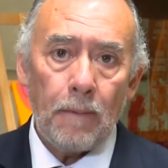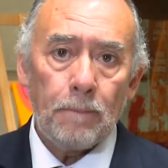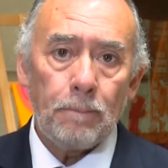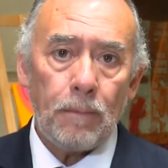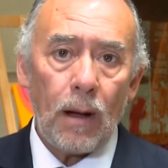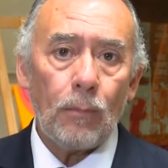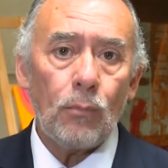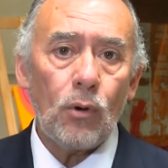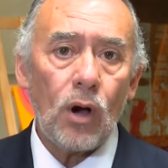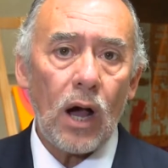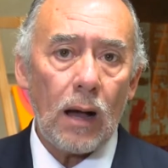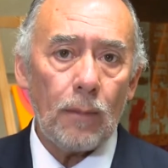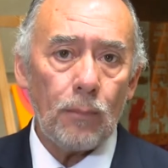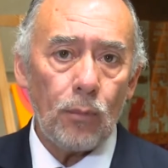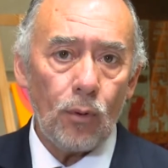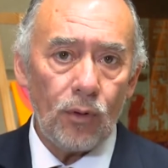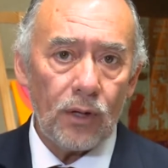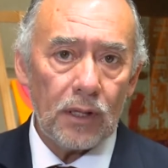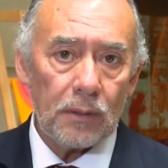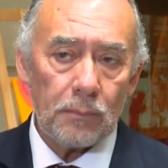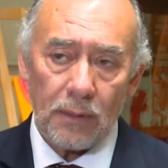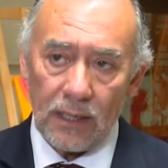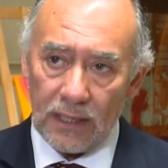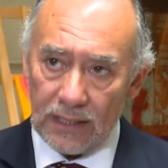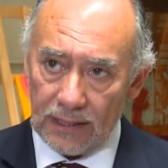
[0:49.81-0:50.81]
Vamos a
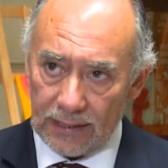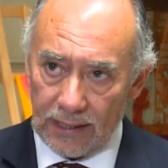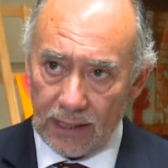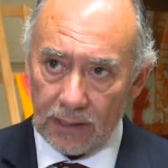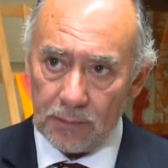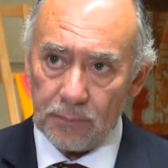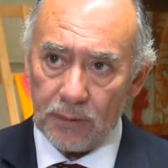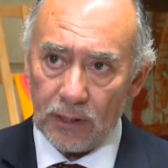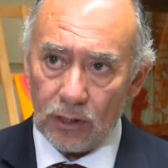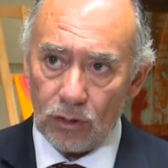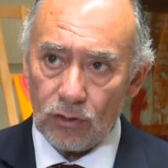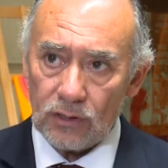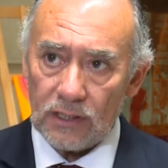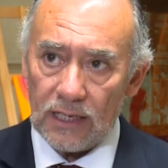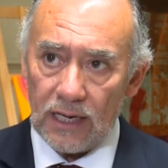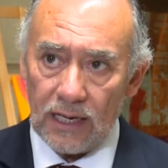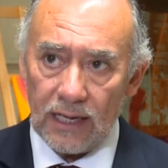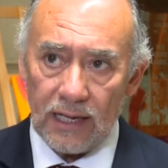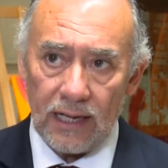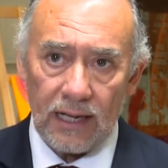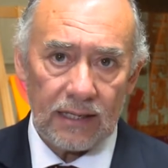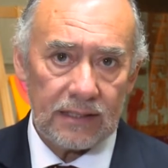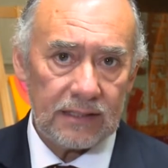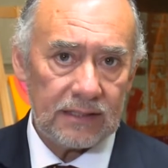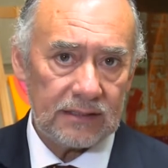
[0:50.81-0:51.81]
poder manejar mejor las
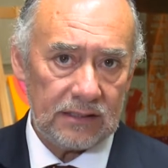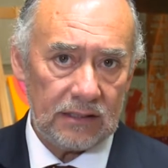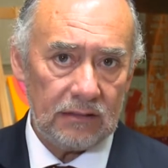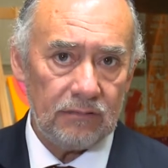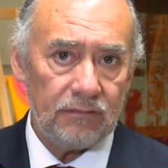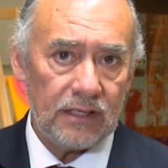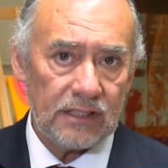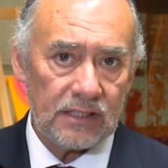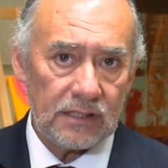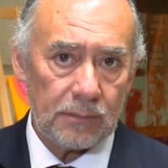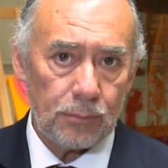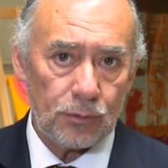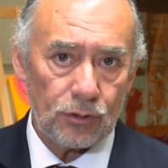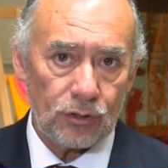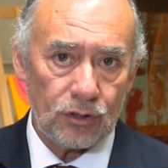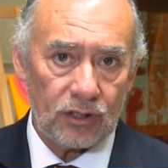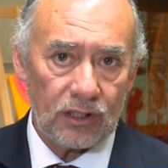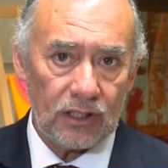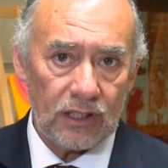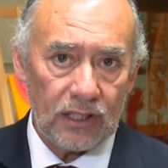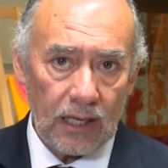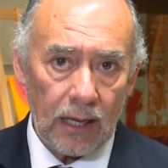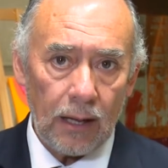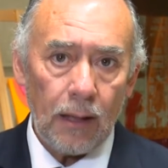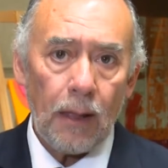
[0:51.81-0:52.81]
áreas silvestres
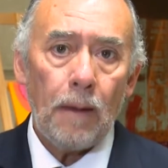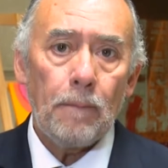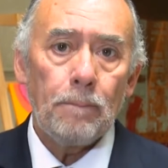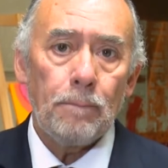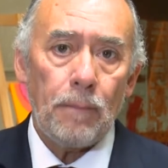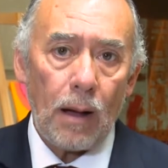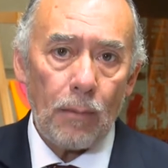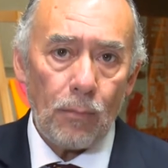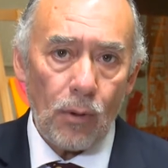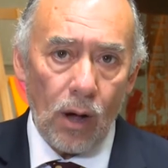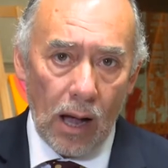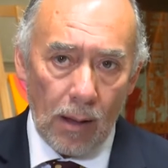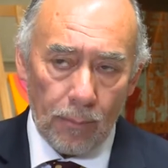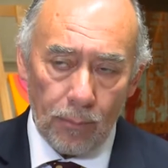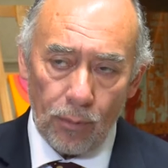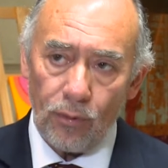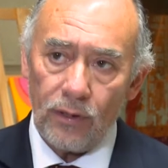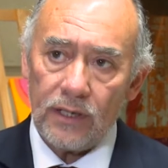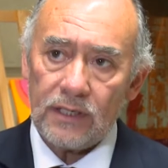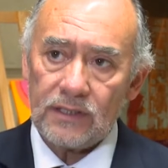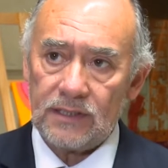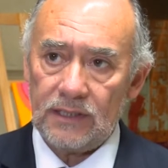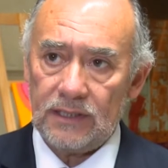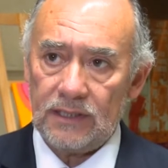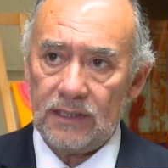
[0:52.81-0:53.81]
protegidas, vamos a
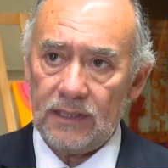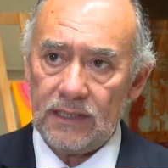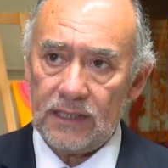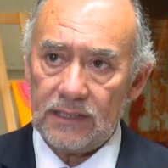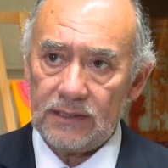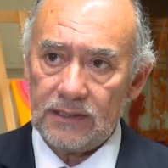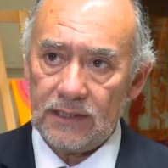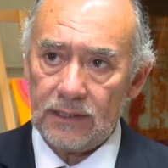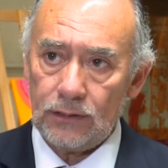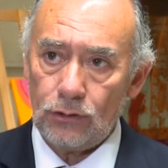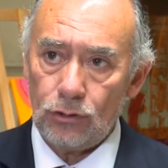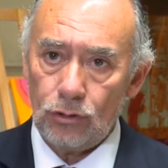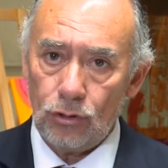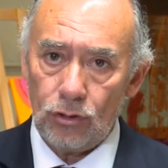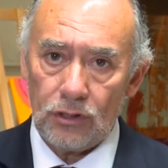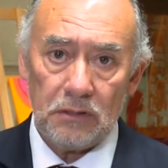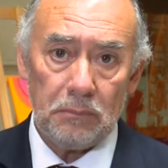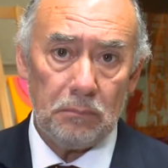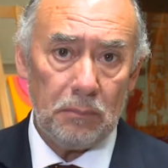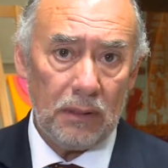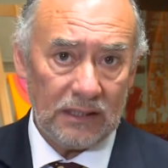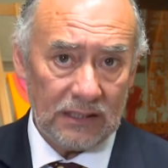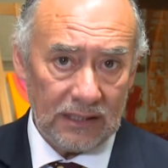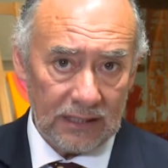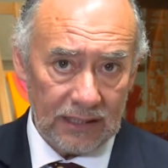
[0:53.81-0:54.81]
poder seguir haciendo
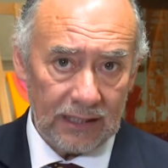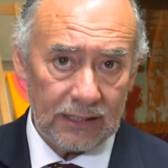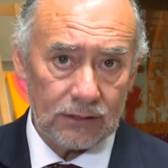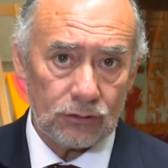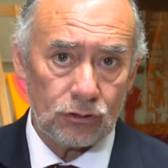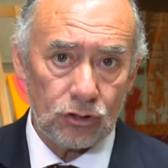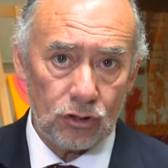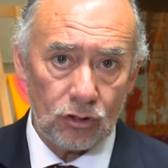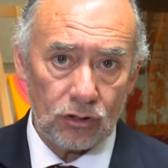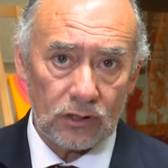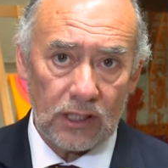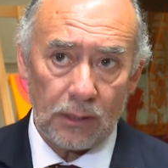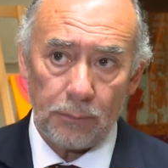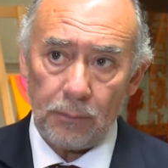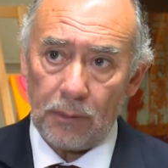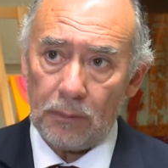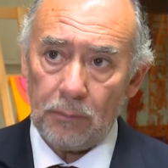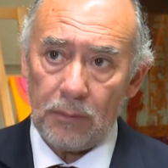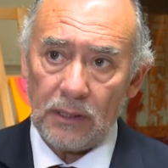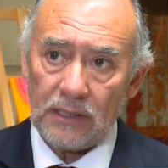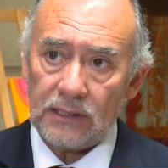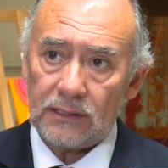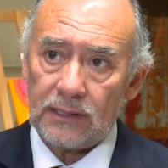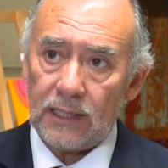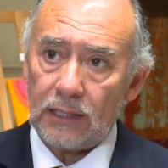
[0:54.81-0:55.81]
investigación que
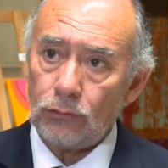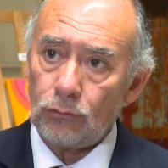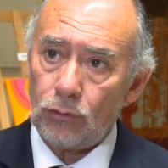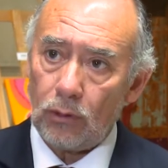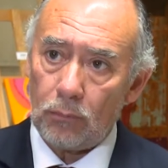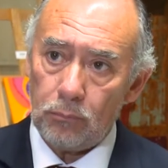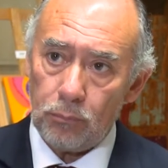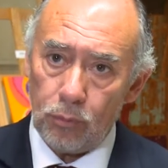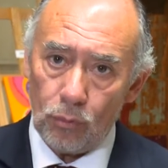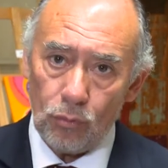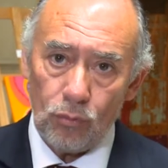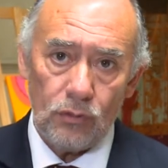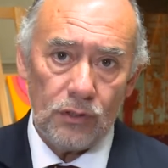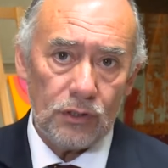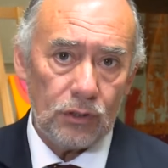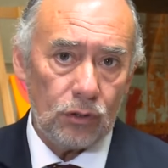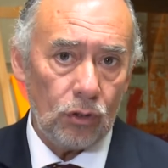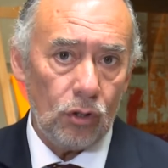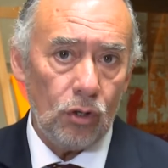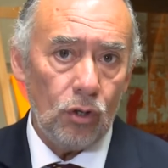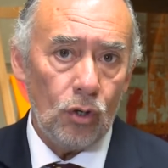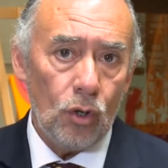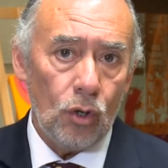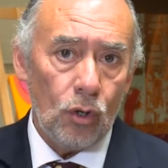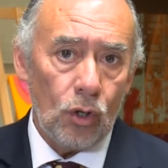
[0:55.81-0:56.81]
permite tanto al
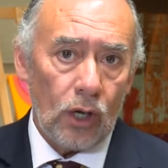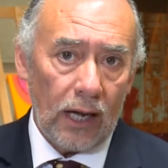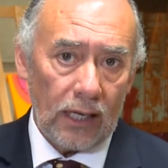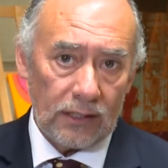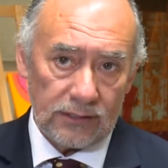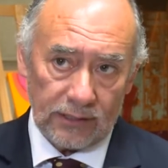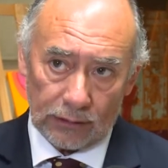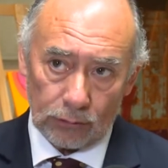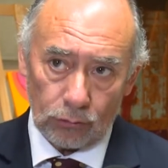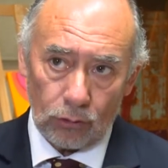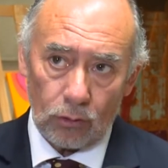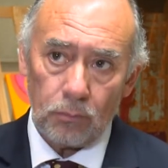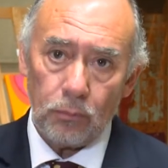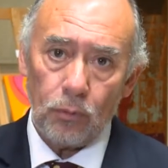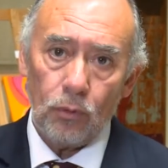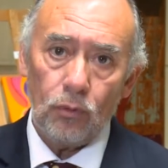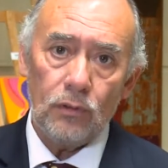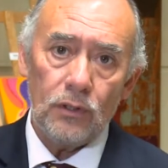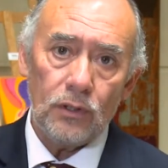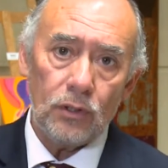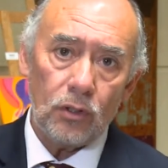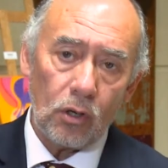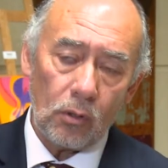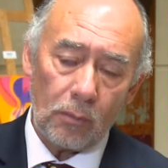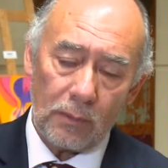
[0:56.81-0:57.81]
público, al sector
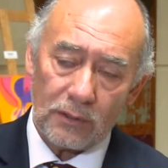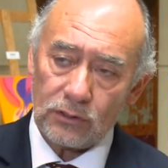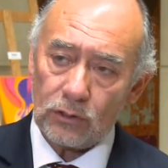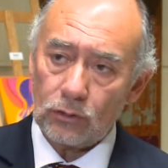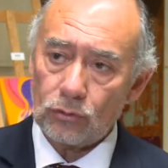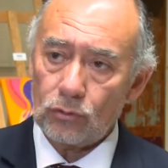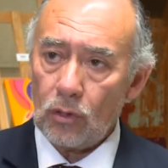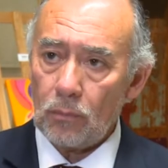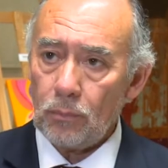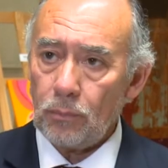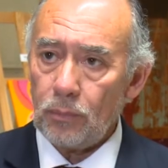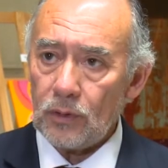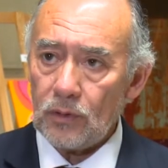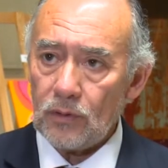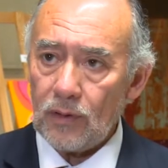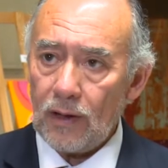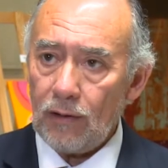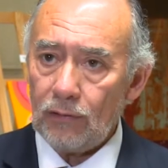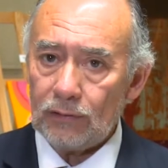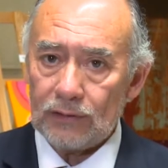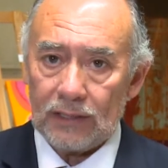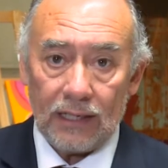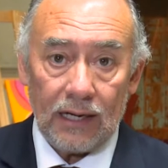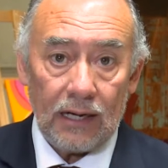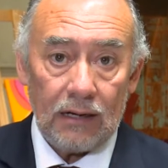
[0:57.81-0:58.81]
público como al sector
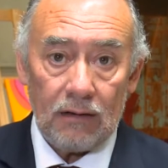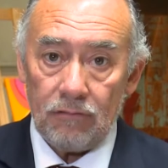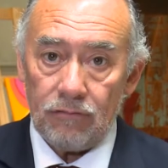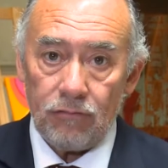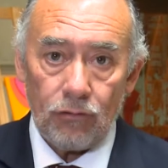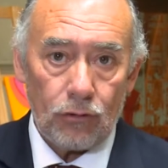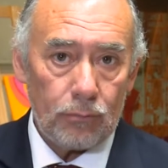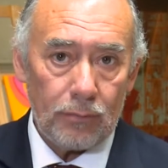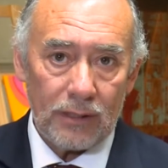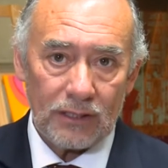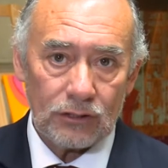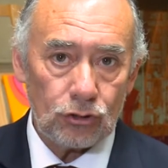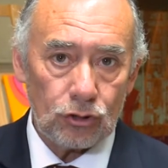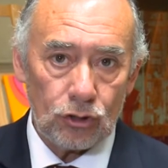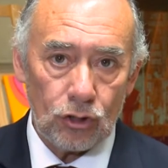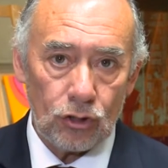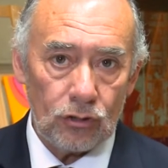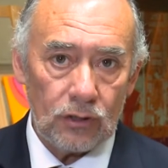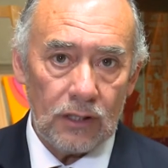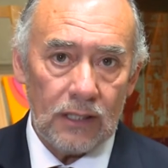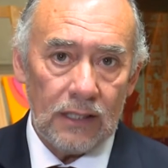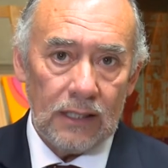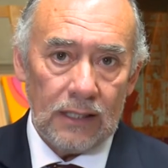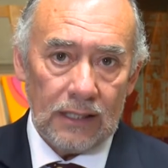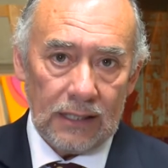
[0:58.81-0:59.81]
privado tener
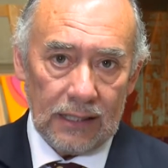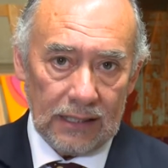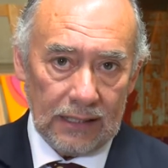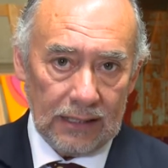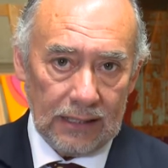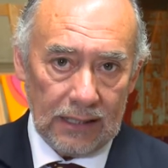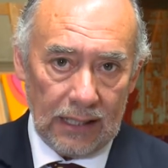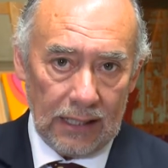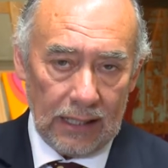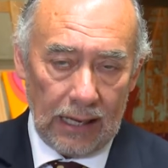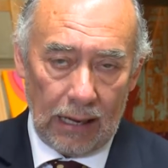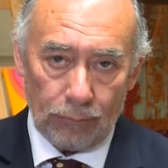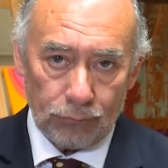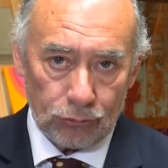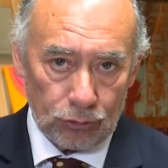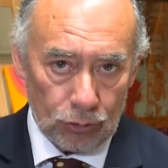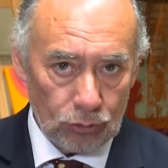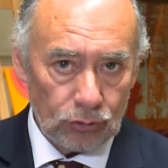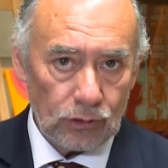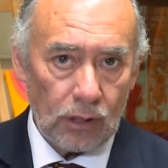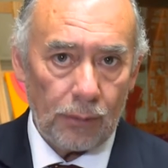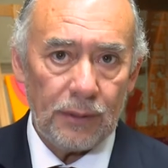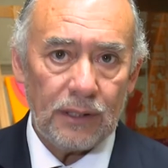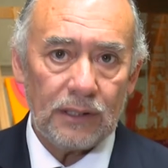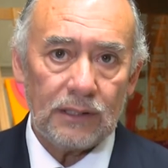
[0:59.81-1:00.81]
información eh,
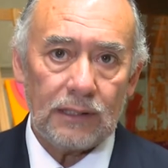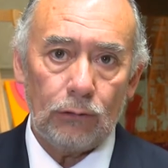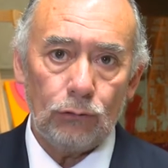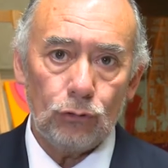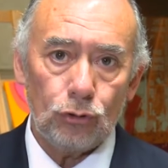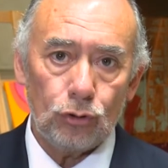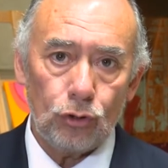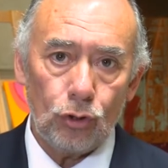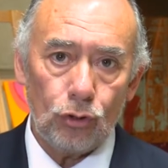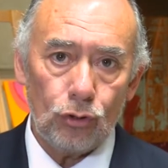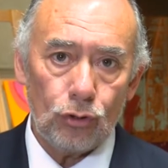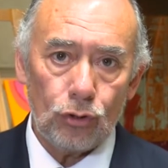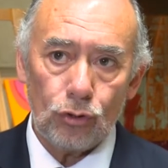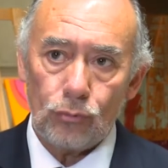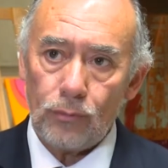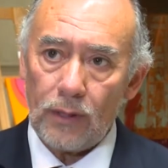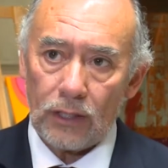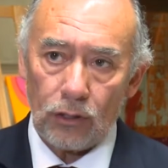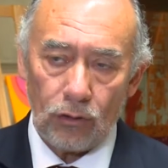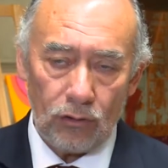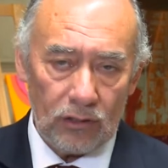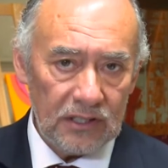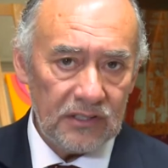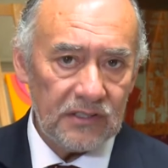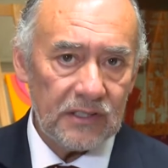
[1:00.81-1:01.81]
absolutamente autónoma,
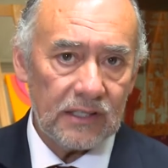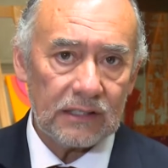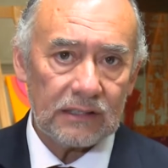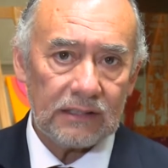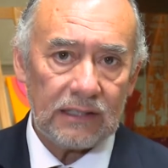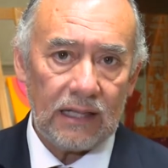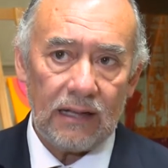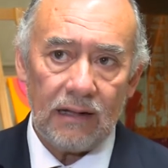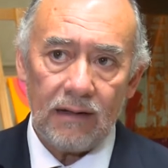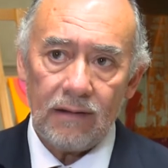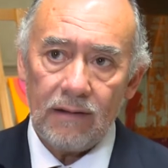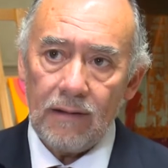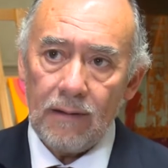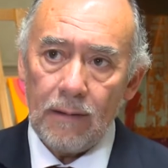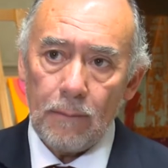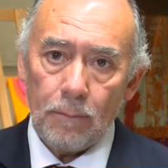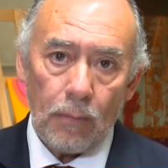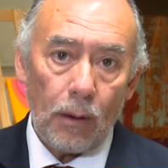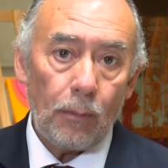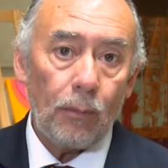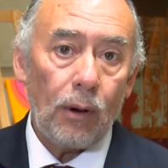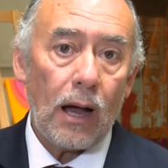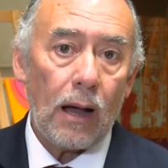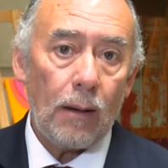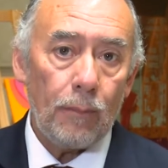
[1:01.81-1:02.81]
con libertad.
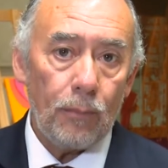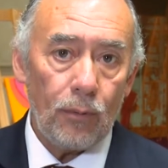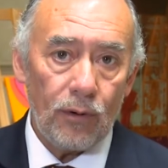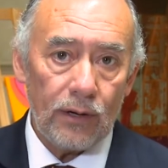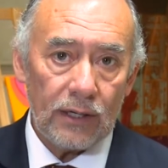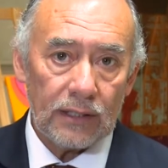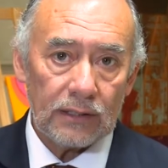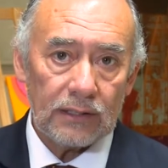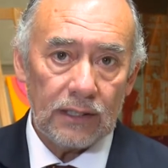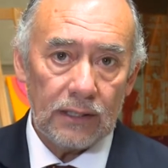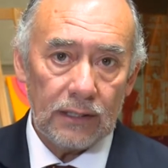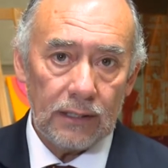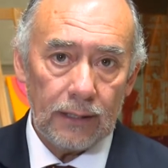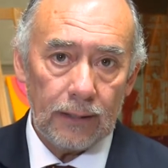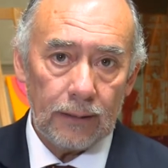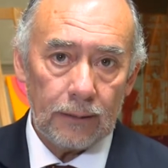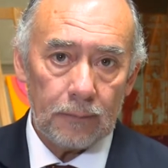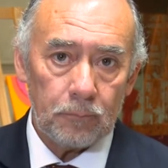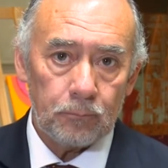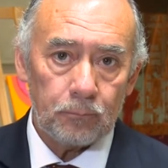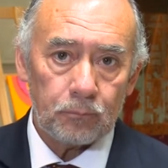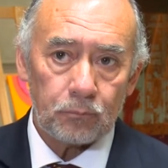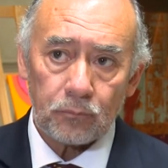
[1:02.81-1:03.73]
Vamos a poder tener